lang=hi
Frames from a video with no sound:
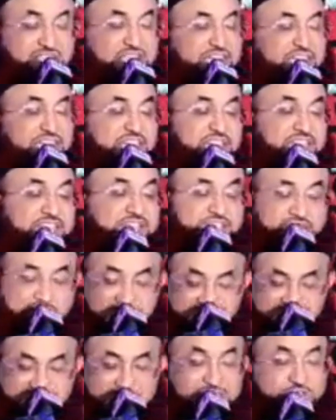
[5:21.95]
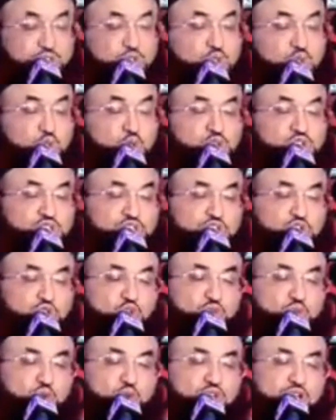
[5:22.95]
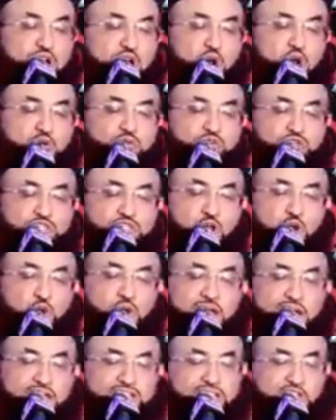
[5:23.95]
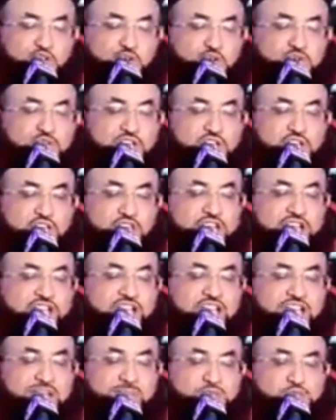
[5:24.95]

कि आयत यूसी कुमुल्लाफी औलाद कुमार